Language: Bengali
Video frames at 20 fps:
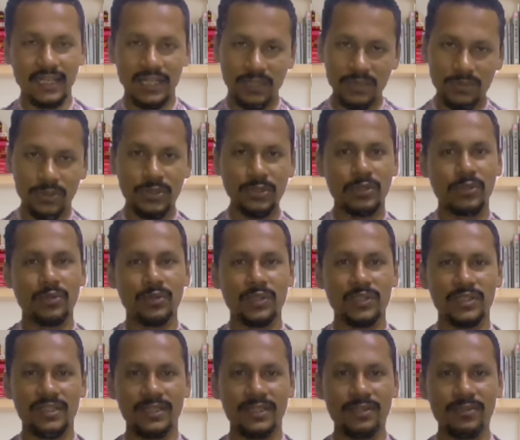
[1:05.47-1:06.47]
এটাও
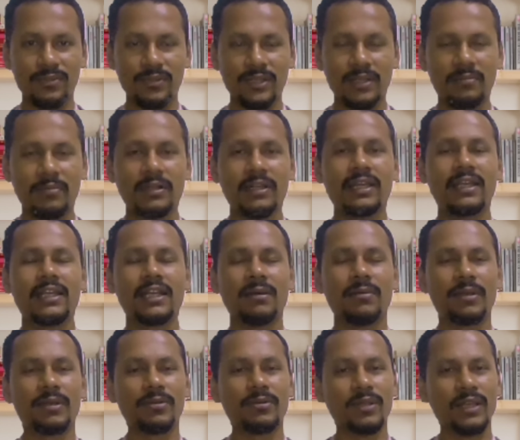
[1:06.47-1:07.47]
শর্করা জাতীয় খাবার এই
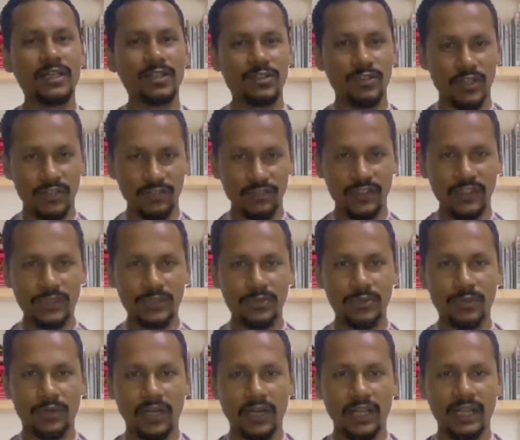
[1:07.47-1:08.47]
খাবারগুলো একটু অ্যাভয়েড
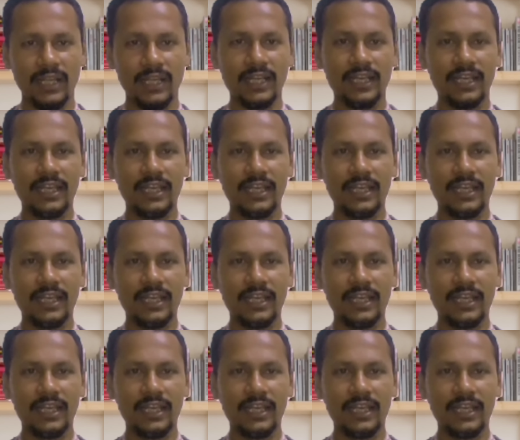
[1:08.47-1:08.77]
করলে